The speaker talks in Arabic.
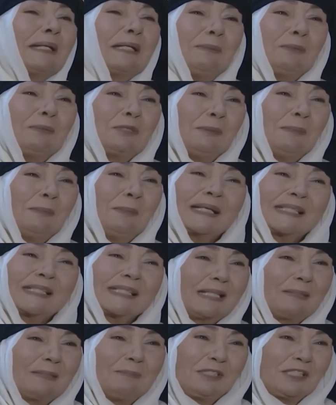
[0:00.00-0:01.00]
بركي بشم
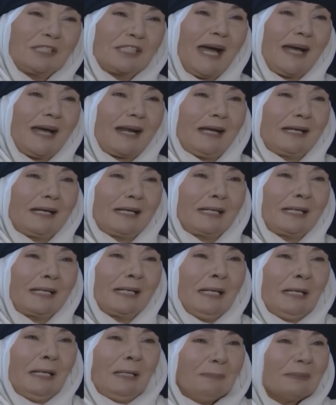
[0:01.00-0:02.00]
خصلة من شعرك
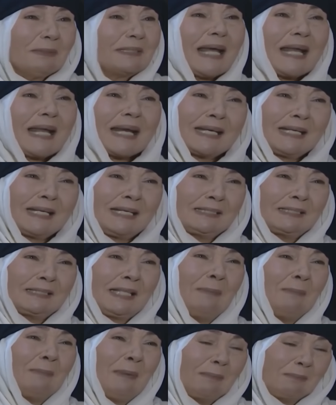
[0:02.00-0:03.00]
بتضل
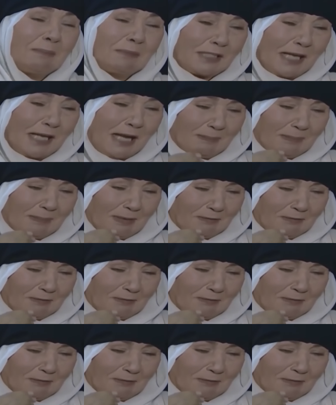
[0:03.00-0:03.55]
ريحتها ما مش